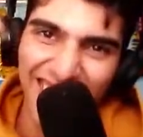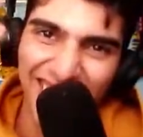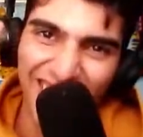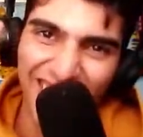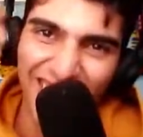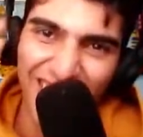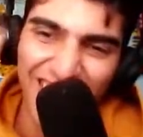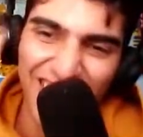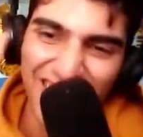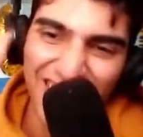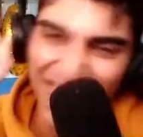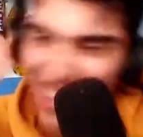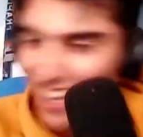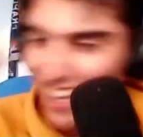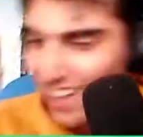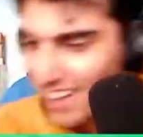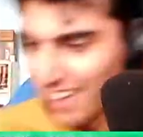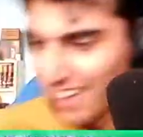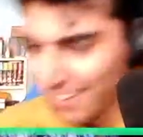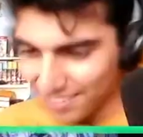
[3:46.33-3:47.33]
Deutsch.
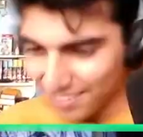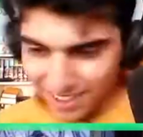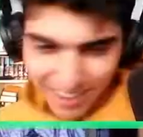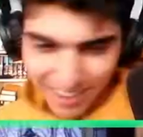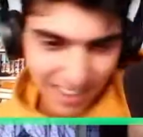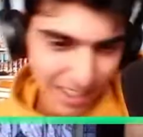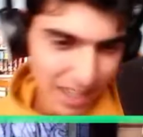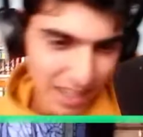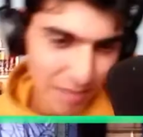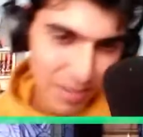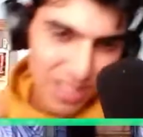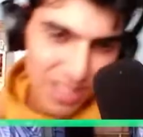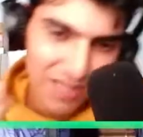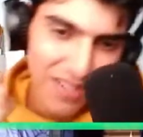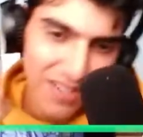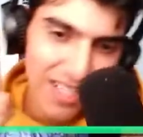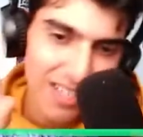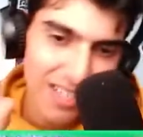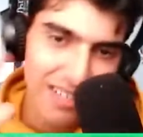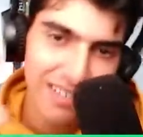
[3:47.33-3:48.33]
Denn ihr müsst
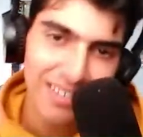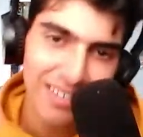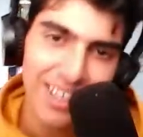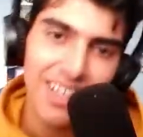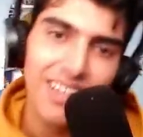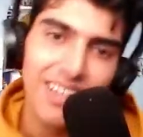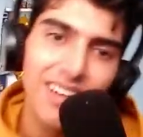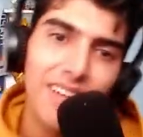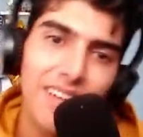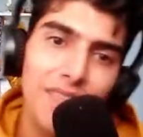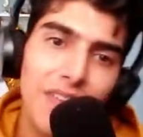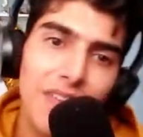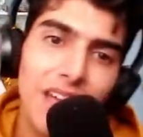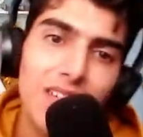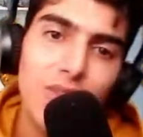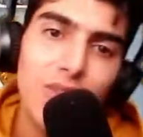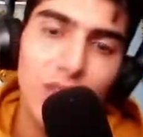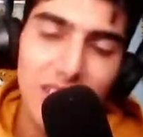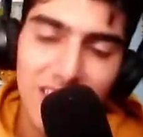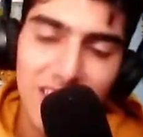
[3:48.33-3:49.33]
wissen, der hat
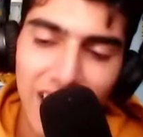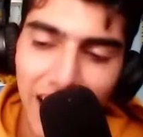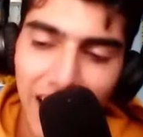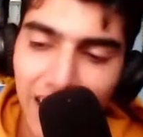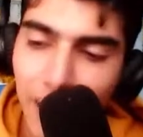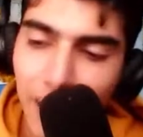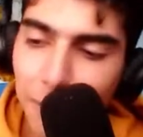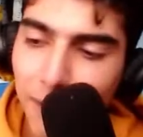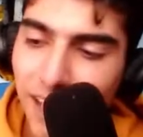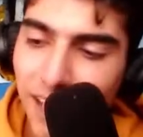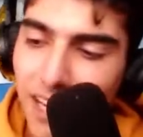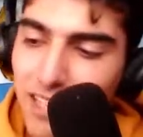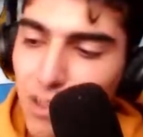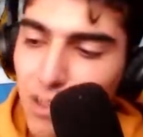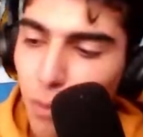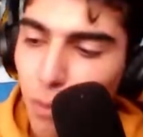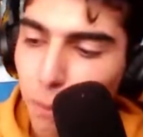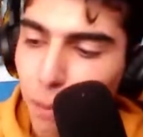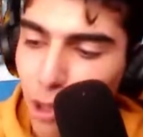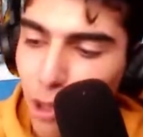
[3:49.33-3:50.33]
so die Zahlen abgelesen
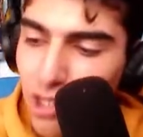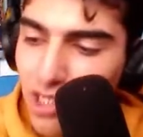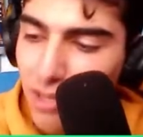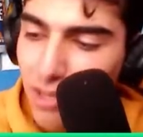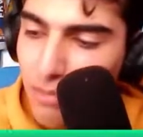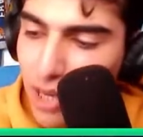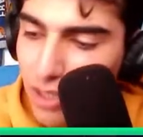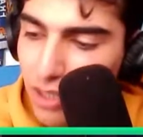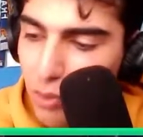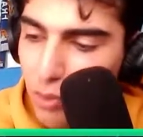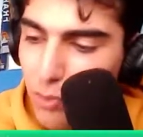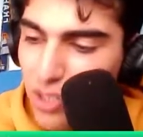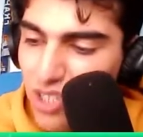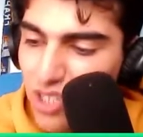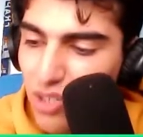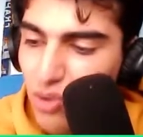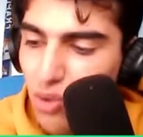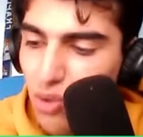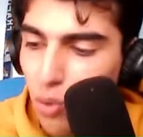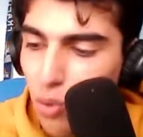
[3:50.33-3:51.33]
und Bots gemacht, um es
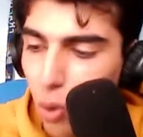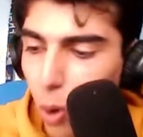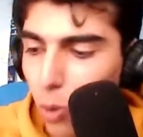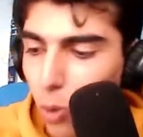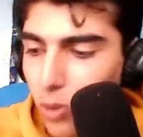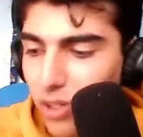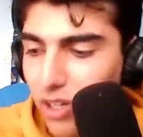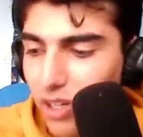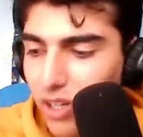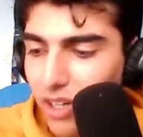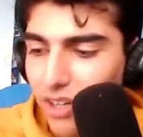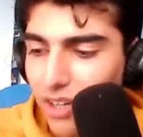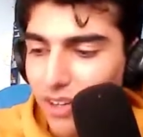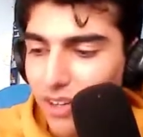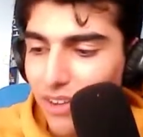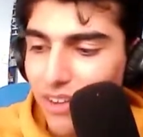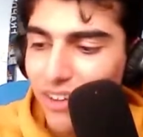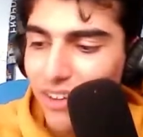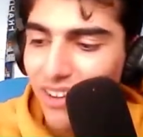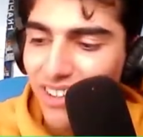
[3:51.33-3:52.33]
zu trollen.
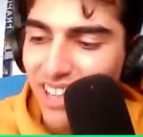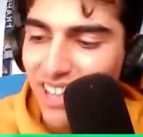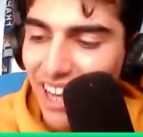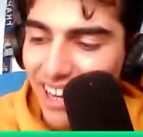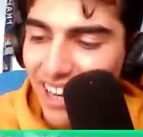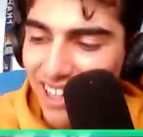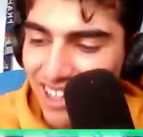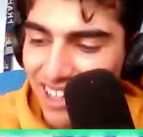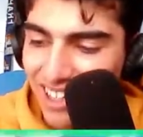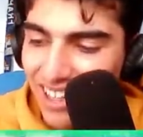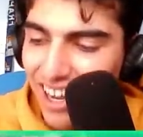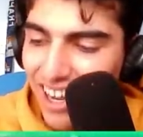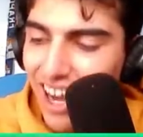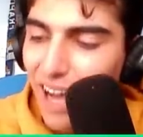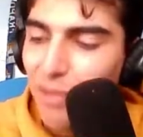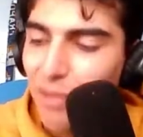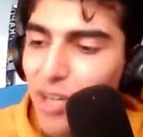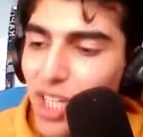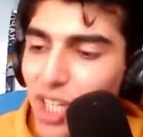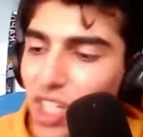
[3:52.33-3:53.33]
Und dann
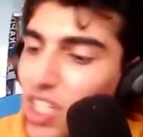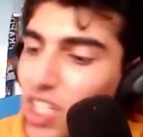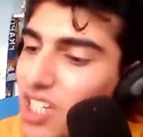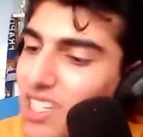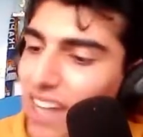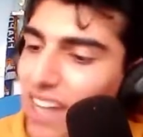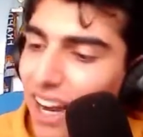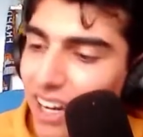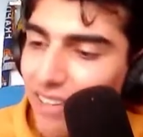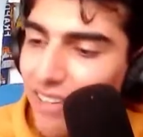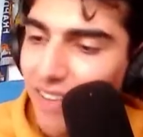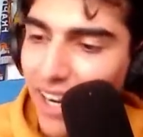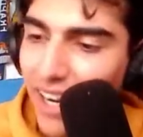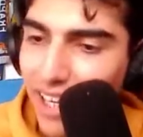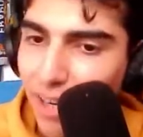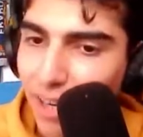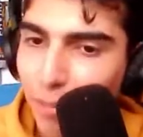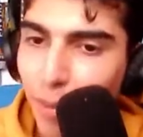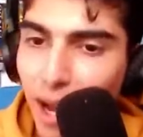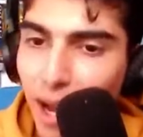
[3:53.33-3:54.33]
habe ich die Zahlen
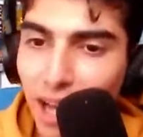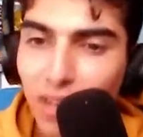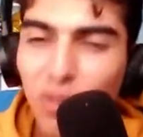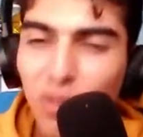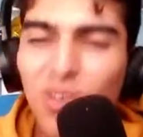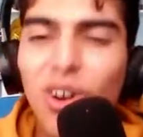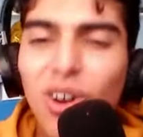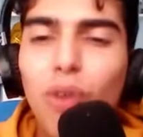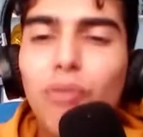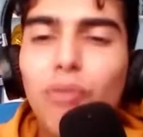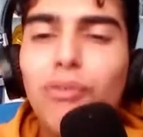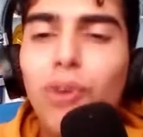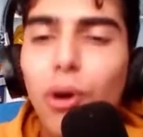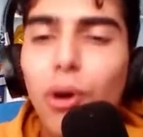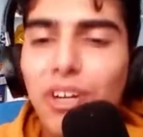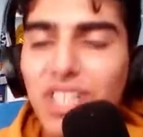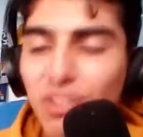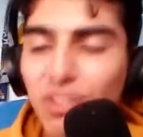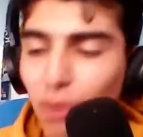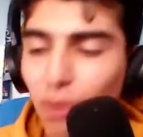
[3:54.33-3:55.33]
weggemacht und auf
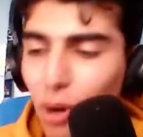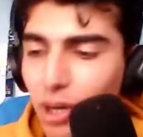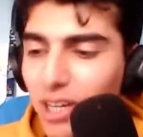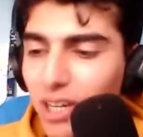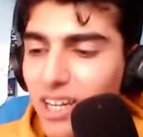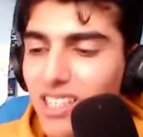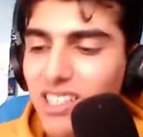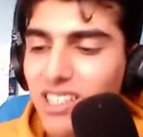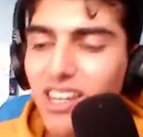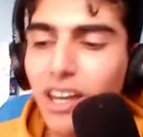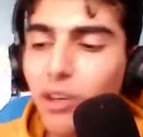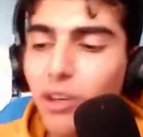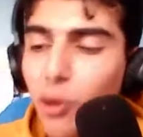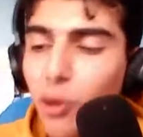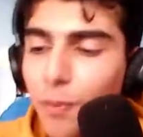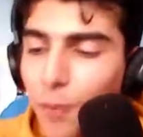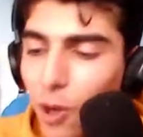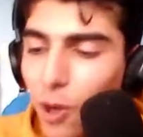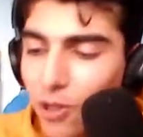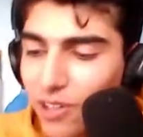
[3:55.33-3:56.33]
Deutsch vorgelesen. Der
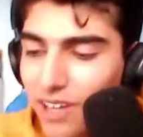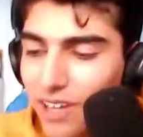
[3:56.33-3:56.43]
Typ konnte